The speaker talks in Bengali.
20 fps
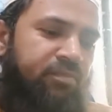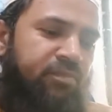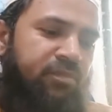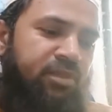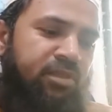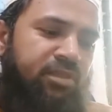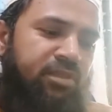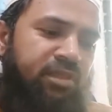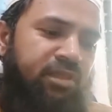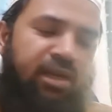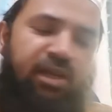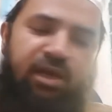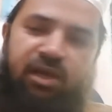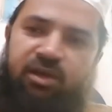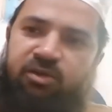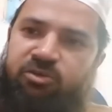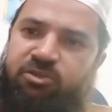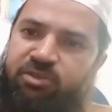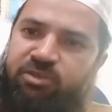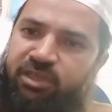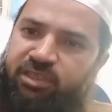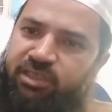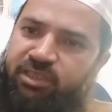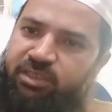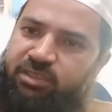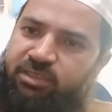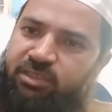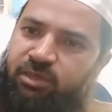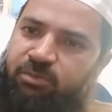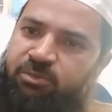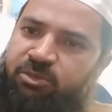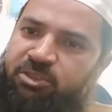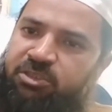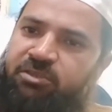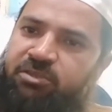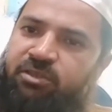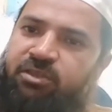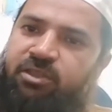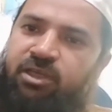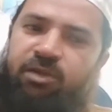যে তারা ঘোষণা দিয়েছে
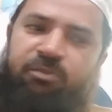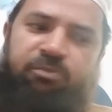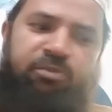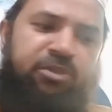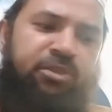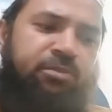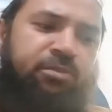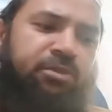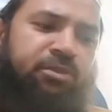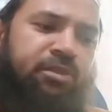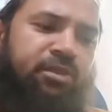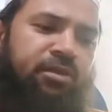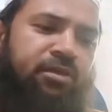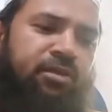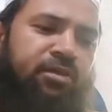অবশ্যই তারা পৃথিবীতে